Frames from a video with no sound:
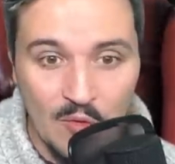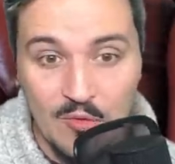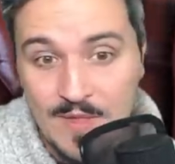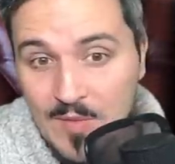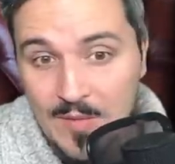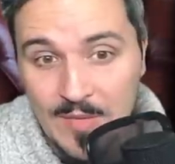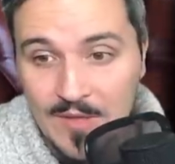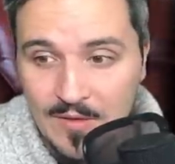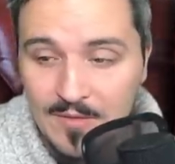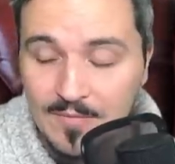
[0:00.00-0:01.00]
Aussi bien
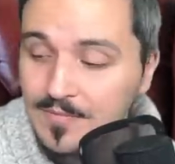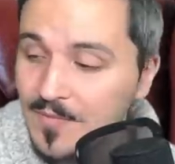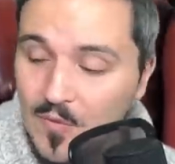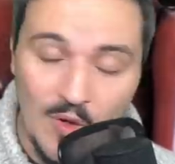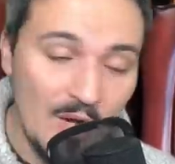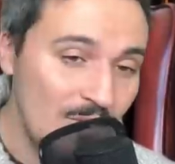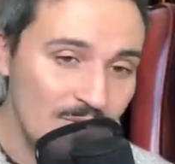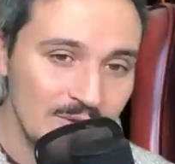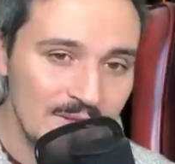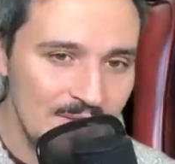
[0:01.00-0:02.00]
Battle, Warhammer
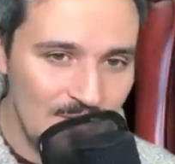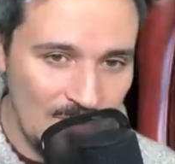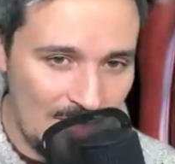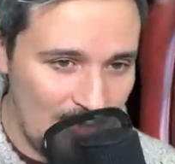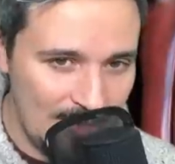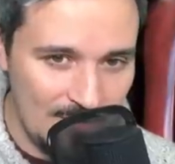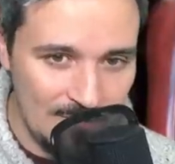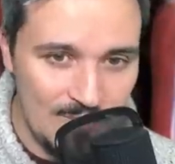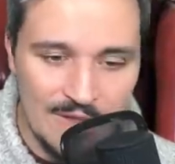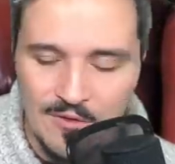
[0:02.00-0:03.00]
Fantasy que Warhammer
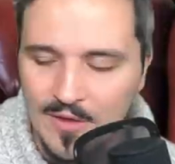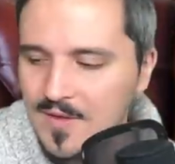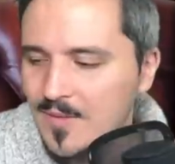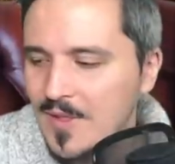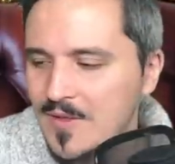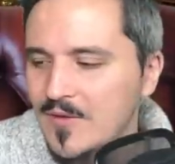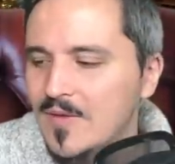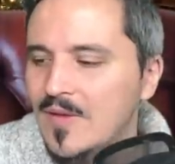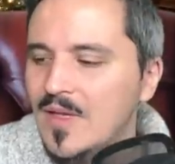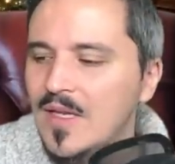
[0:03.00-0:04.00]
40 000 du reste, parce que